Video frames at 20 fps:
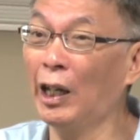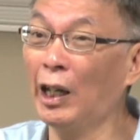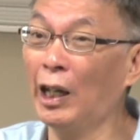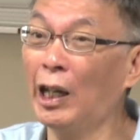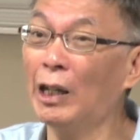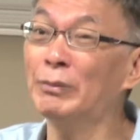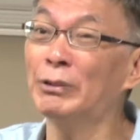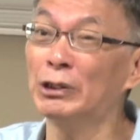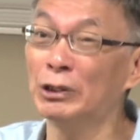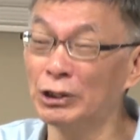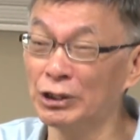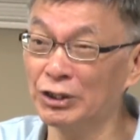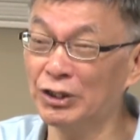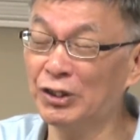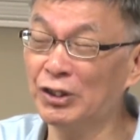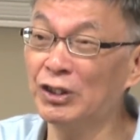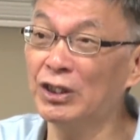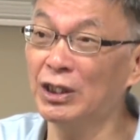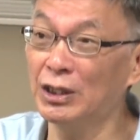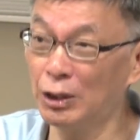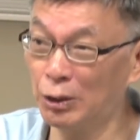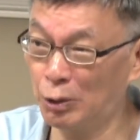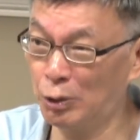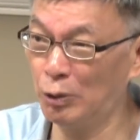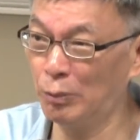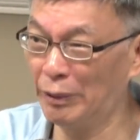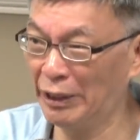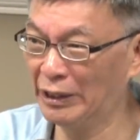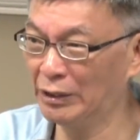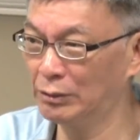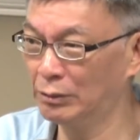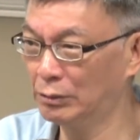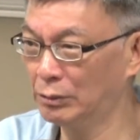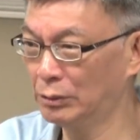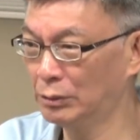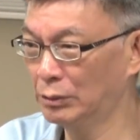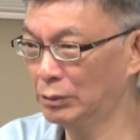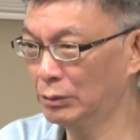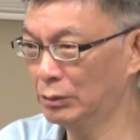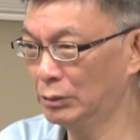Emerald 之间的区别
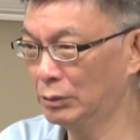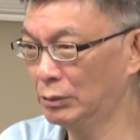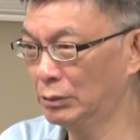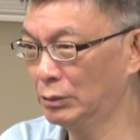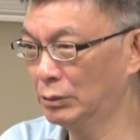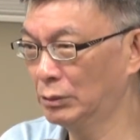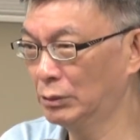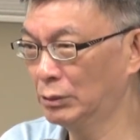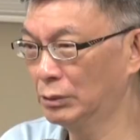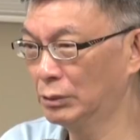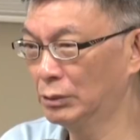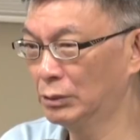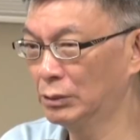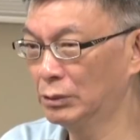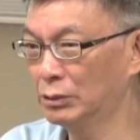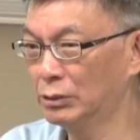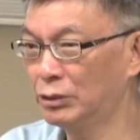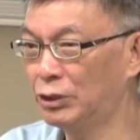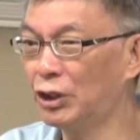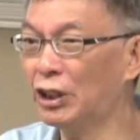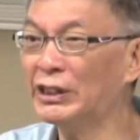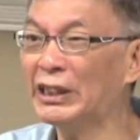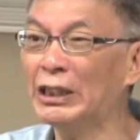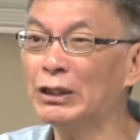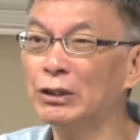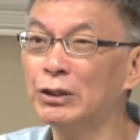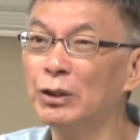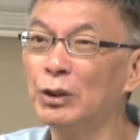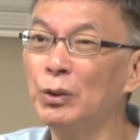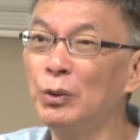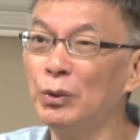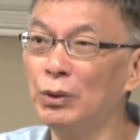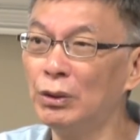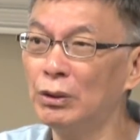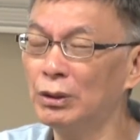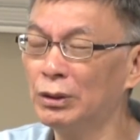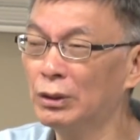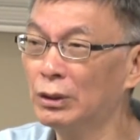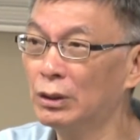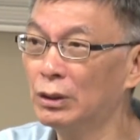j a d e i 就是
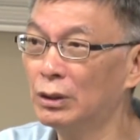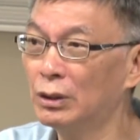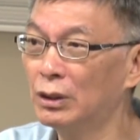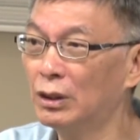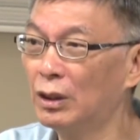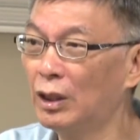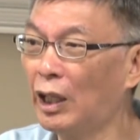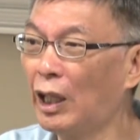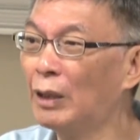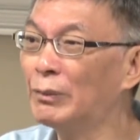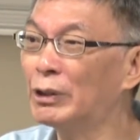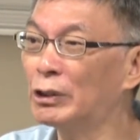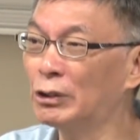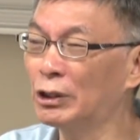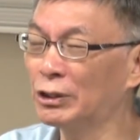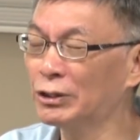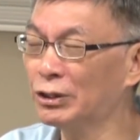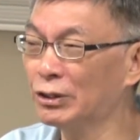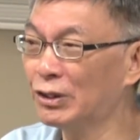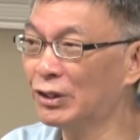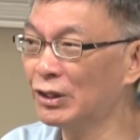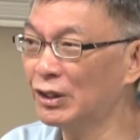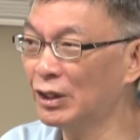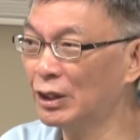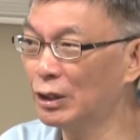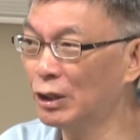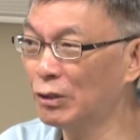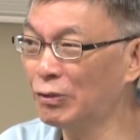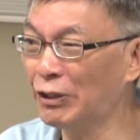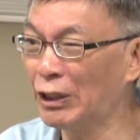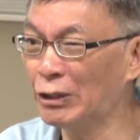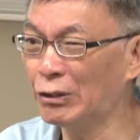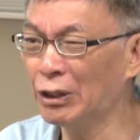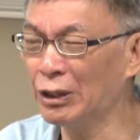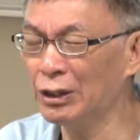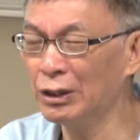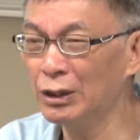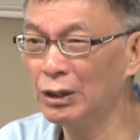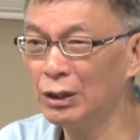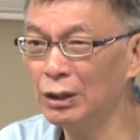玉，Emerald 就是这个翡
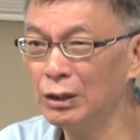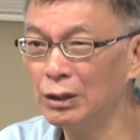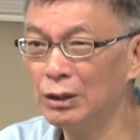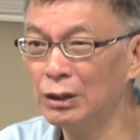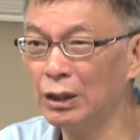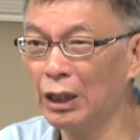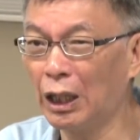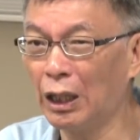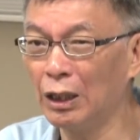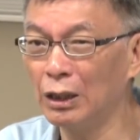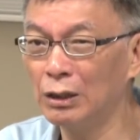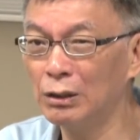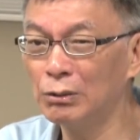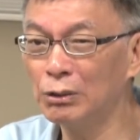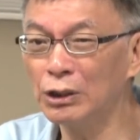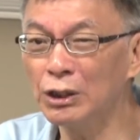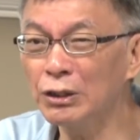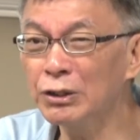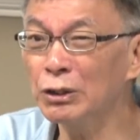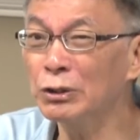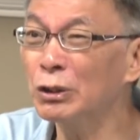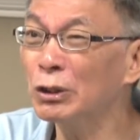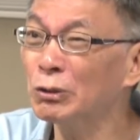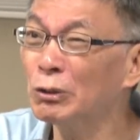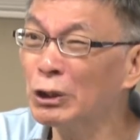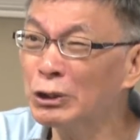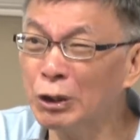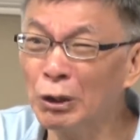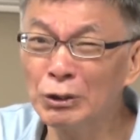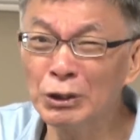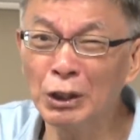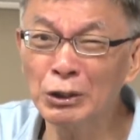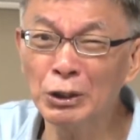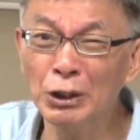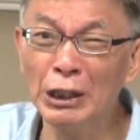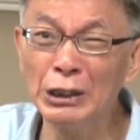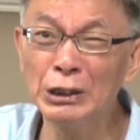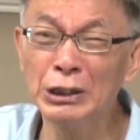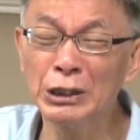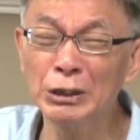翠。啊，我那时候就我从小
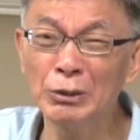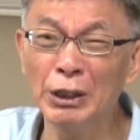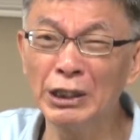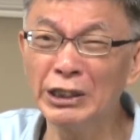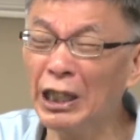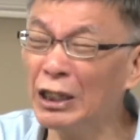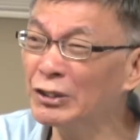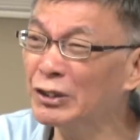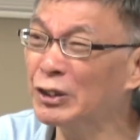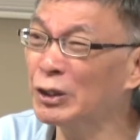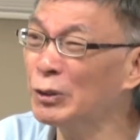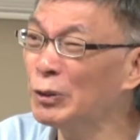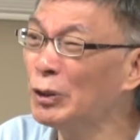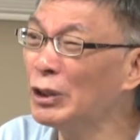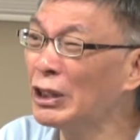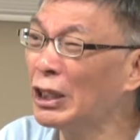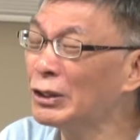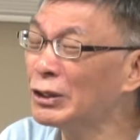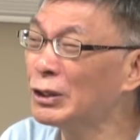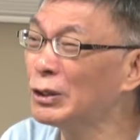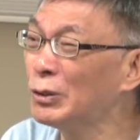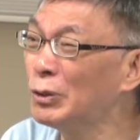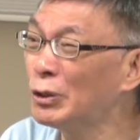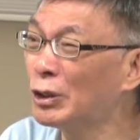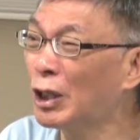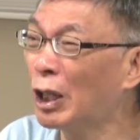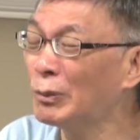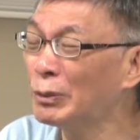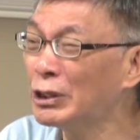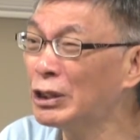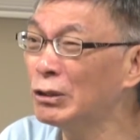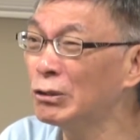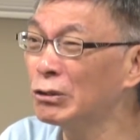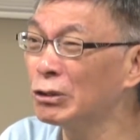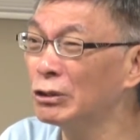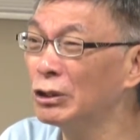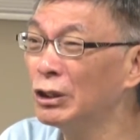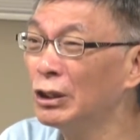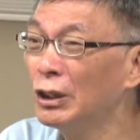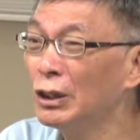就很奇怪，羊脂玉、羊脂玉搞不清
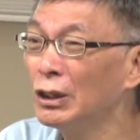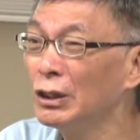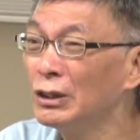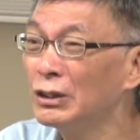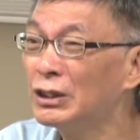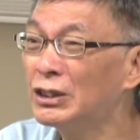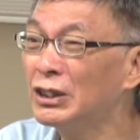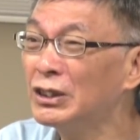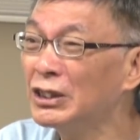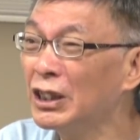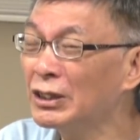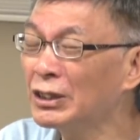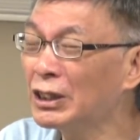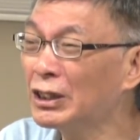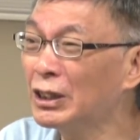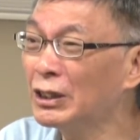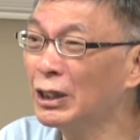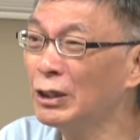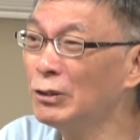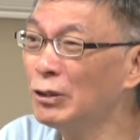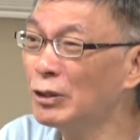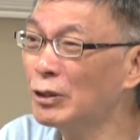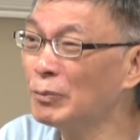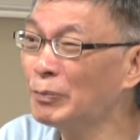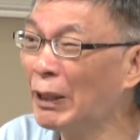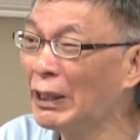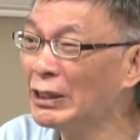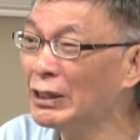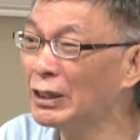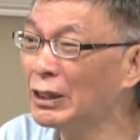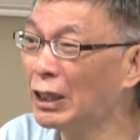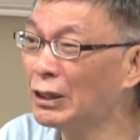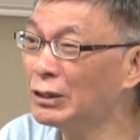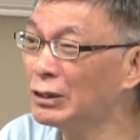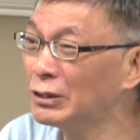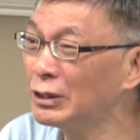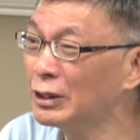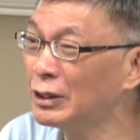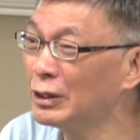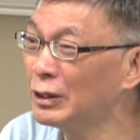楚，新疆的和田玉是白的，然
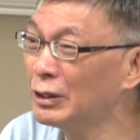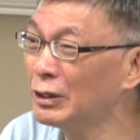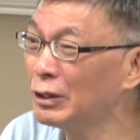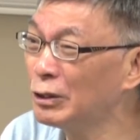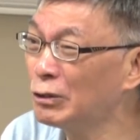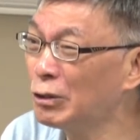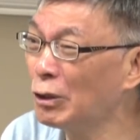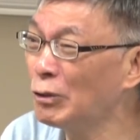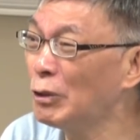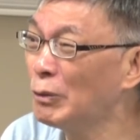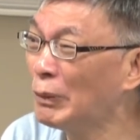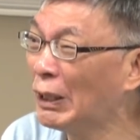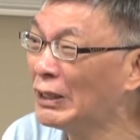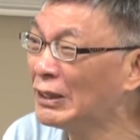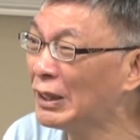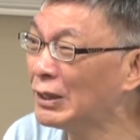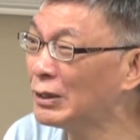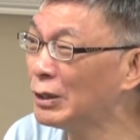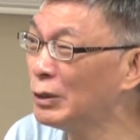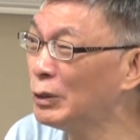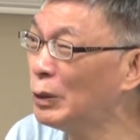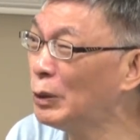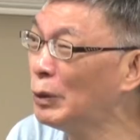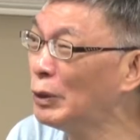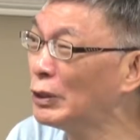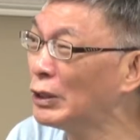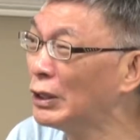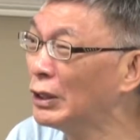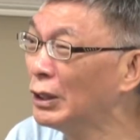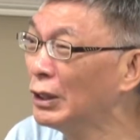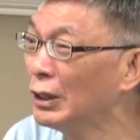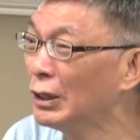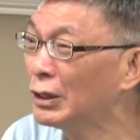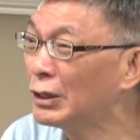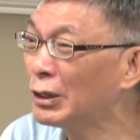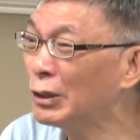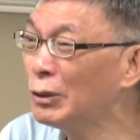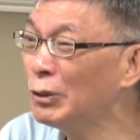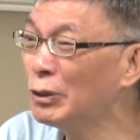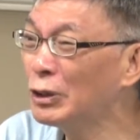后这个翠玉白菜是绿的，
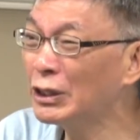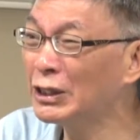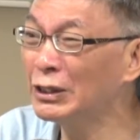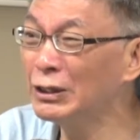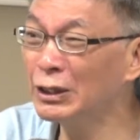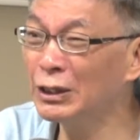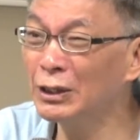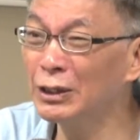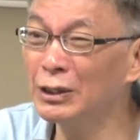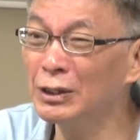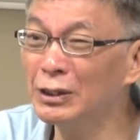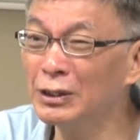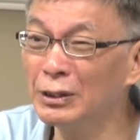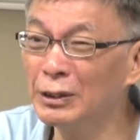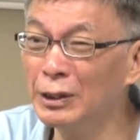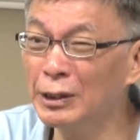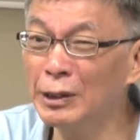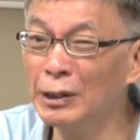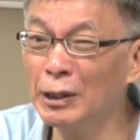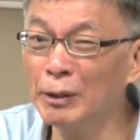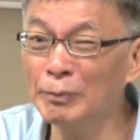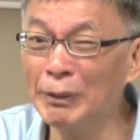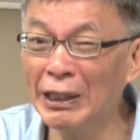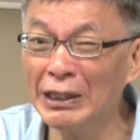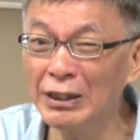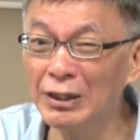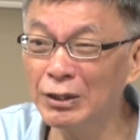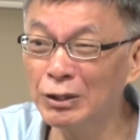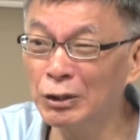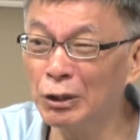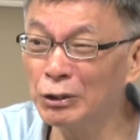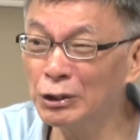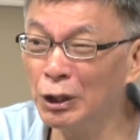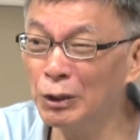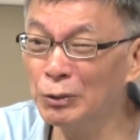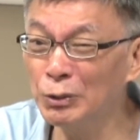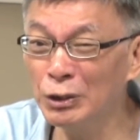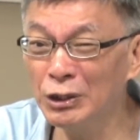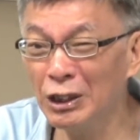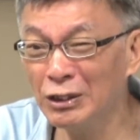那绿的跟那个跟那个白的都
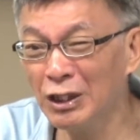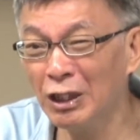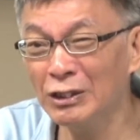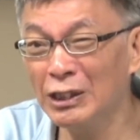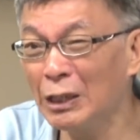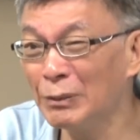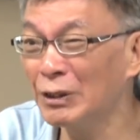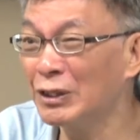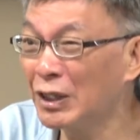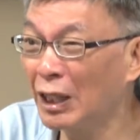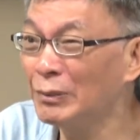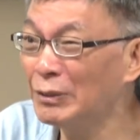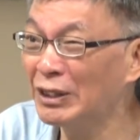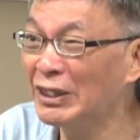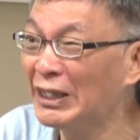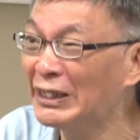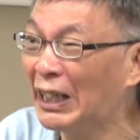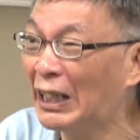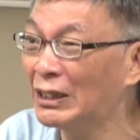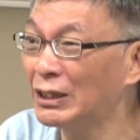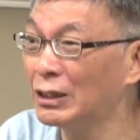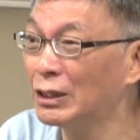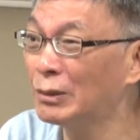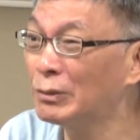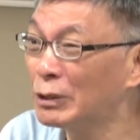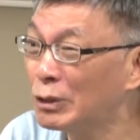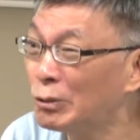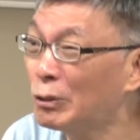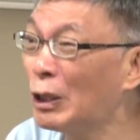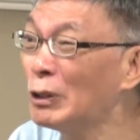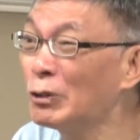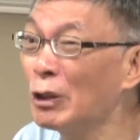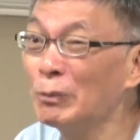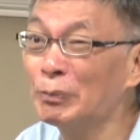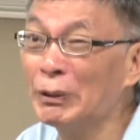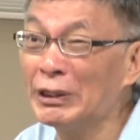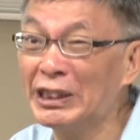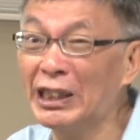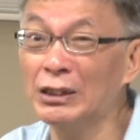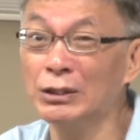叫玉，那到它们差别在哪里？它们是完全
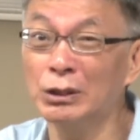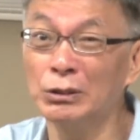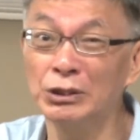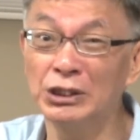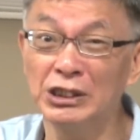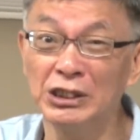不一样东